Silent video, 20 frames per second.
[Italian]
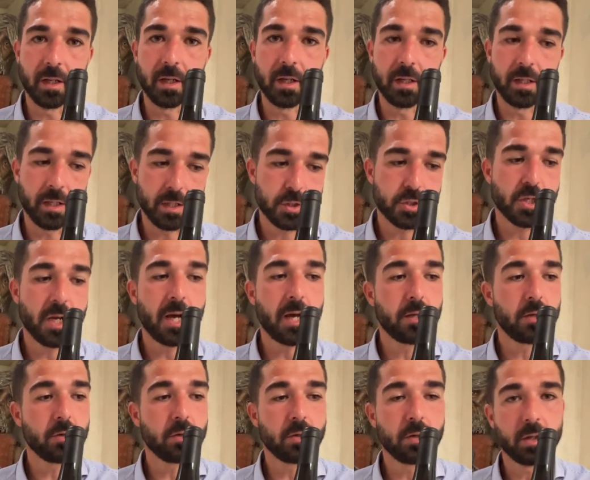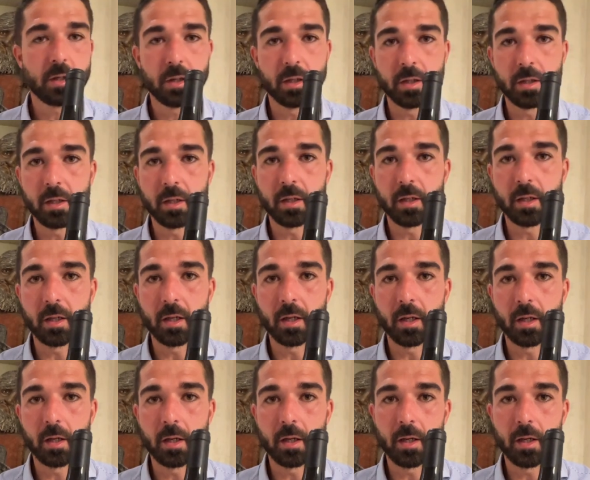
in acciaio eh,